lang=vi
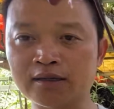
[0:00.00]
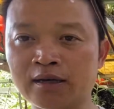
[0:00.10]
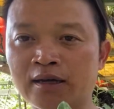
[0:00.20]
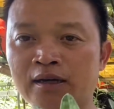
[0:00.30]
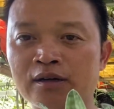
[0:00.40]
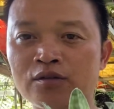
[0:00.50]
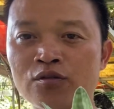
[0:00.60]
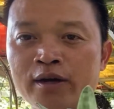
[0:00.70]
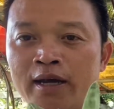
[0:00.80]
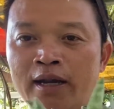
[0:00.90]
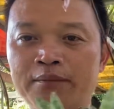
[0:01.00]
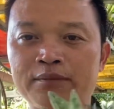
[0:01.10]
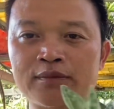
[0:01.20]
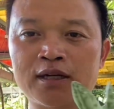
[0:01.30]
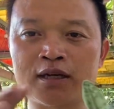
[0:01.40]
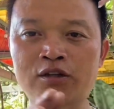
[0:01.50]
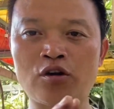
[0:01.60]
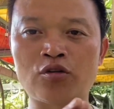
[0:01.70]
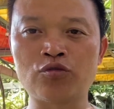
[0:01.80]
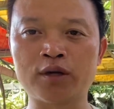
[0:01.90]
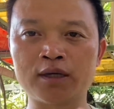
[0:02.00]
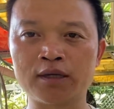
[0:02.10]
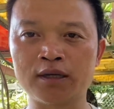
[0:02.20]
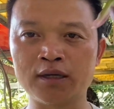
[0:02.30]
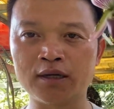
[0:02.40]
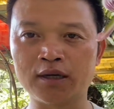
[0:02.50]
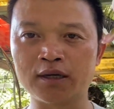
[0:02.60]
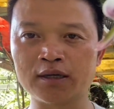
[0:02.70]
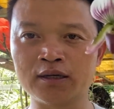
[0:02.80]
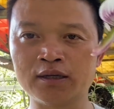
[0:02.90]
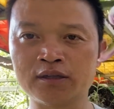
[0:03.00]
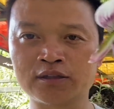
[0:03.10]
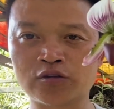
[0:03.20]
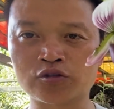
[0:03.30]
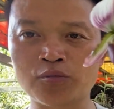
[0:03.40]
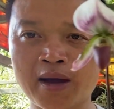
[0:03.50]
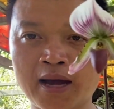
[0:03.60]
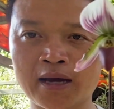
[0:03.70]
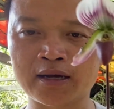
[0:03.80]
là ok lắm rất là to luôn chậu số 3